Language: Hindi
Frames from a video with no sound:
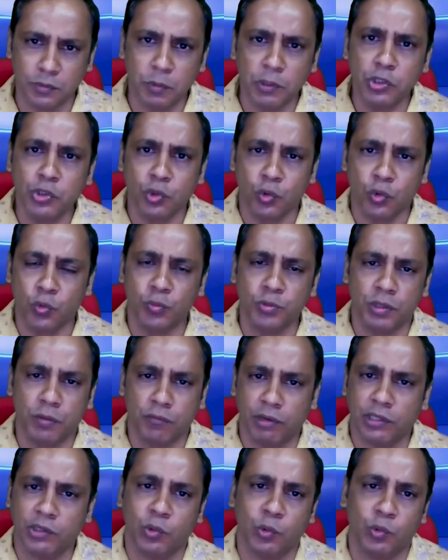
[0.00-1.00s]
स्पष्ट रूप से
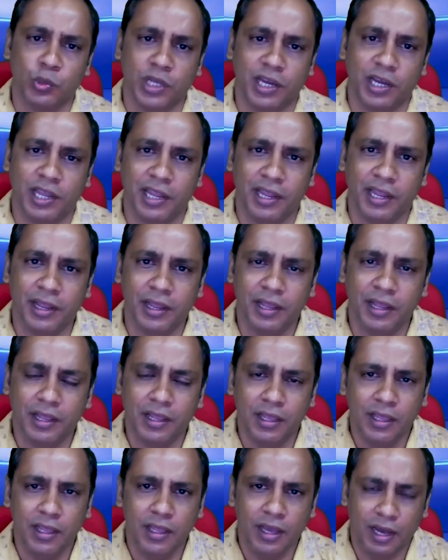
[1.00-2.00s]
व्यक्त होता है
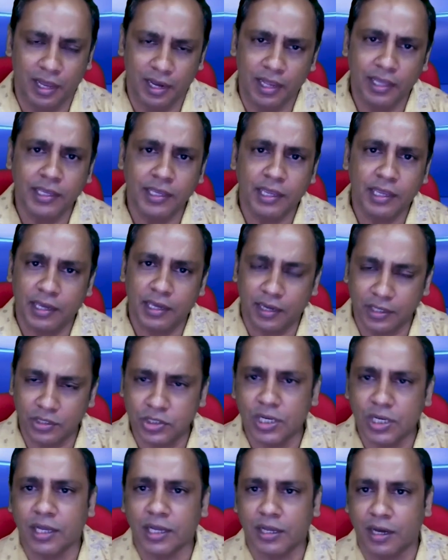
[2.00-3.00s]
हालांकि एक
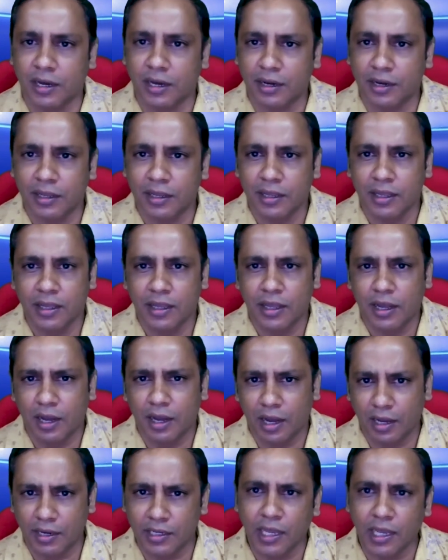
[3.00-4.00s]
रचनाकार
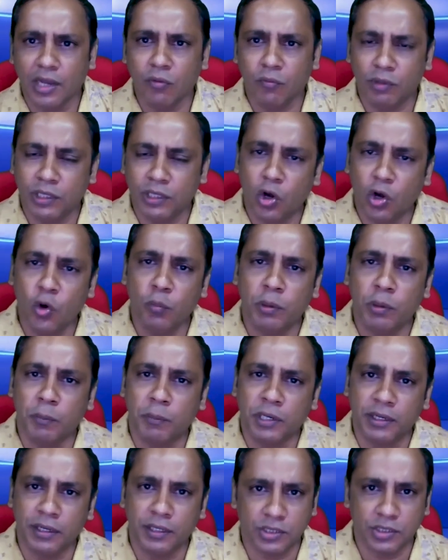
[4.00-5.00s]
अन्यान विधाओं में
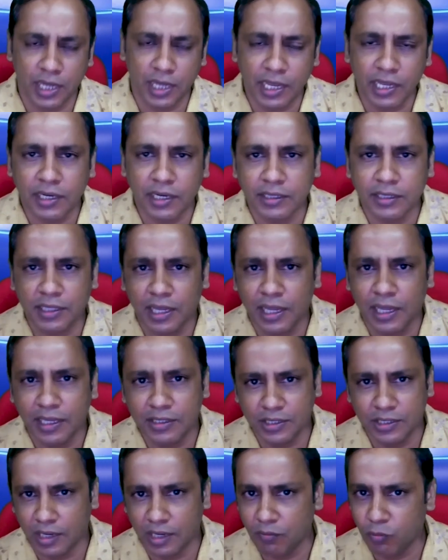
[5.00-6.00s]
अपनी रचनाएं करता
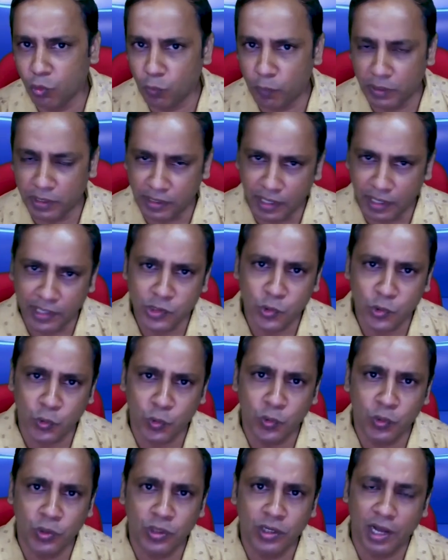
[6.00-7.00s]
है चाहे वो उपन्यास
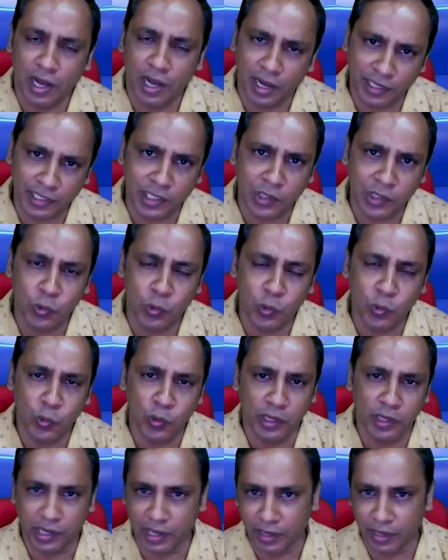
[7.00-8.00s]
हो कहानी हो
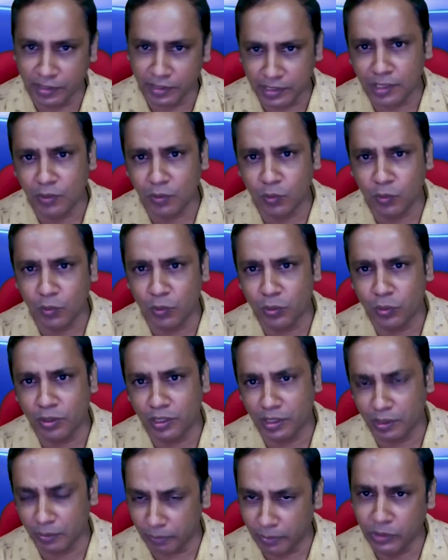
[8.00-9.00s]
एकांकी हो
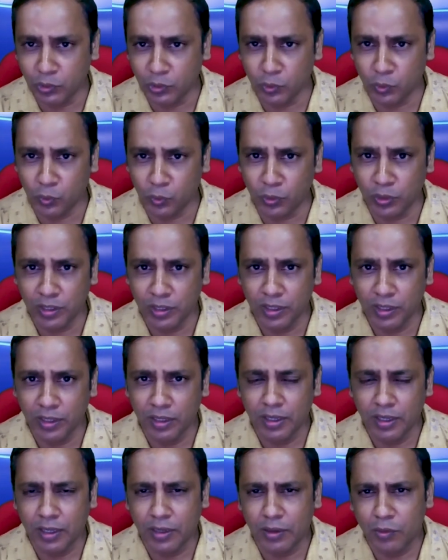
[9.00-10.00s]
निबंध हो
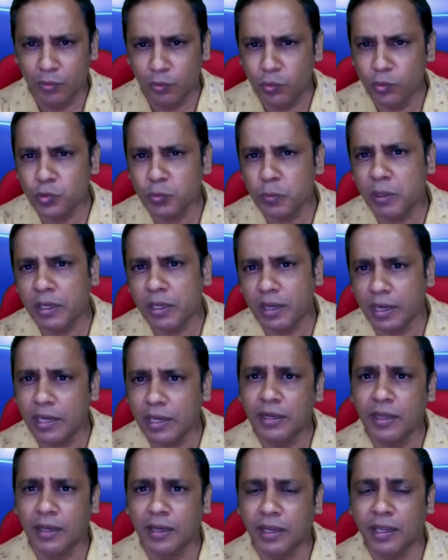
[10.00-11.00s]
उसमें
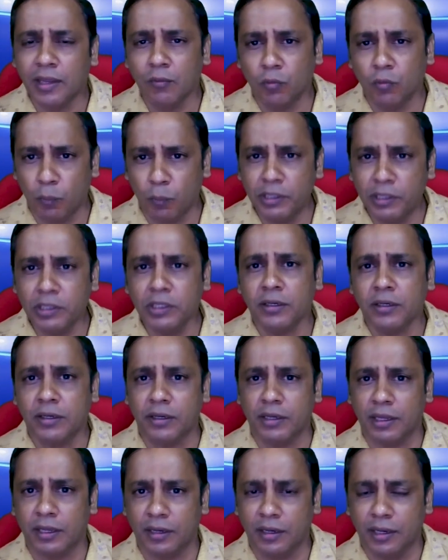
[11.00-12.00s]
कहीं ना कहीं वो बंद
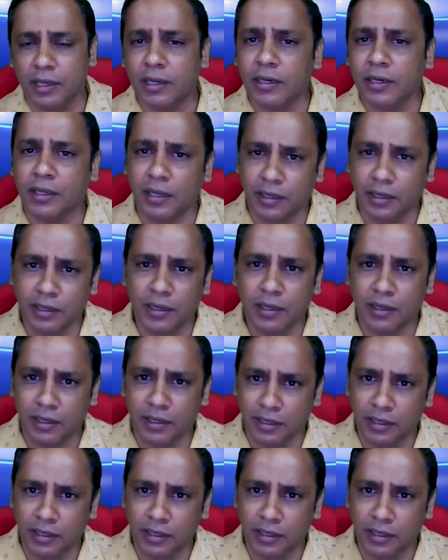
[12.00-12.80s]
करके लेखन करने